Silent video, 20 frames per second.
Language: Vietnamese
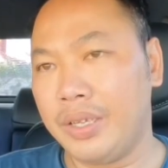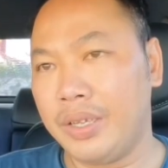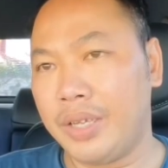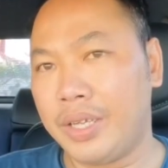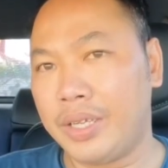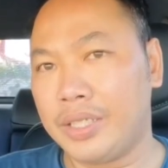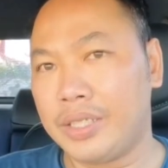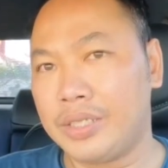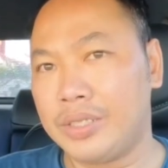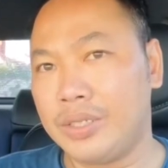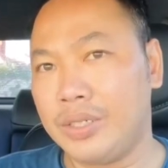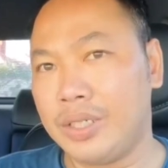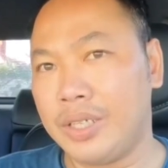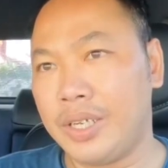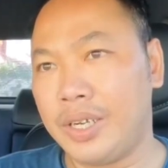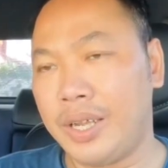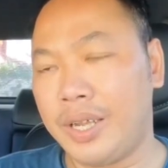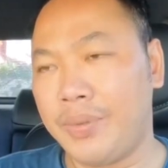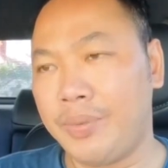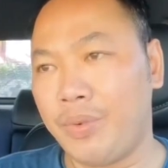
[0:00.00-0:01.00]
Hà Thanh Xuân
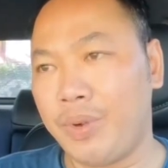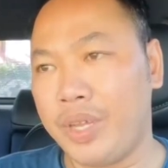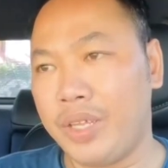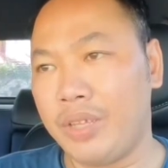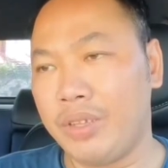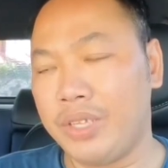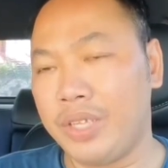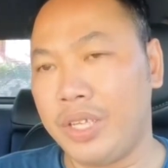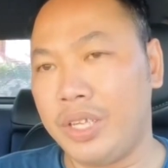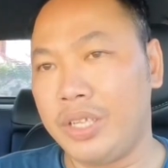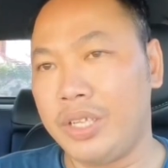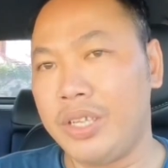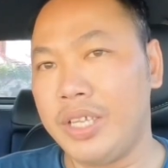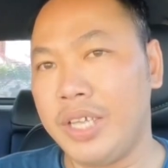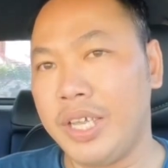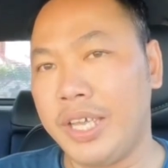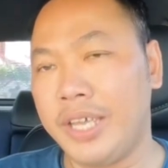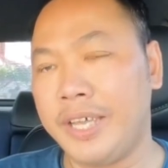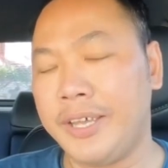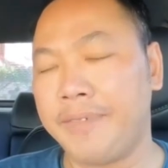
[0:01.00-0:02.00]
đó là em quay cho chị Thiến
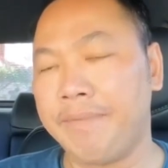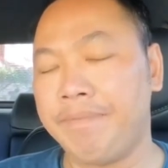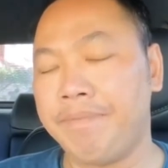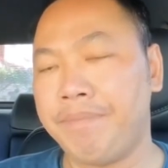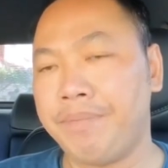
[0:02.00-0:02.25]
Nga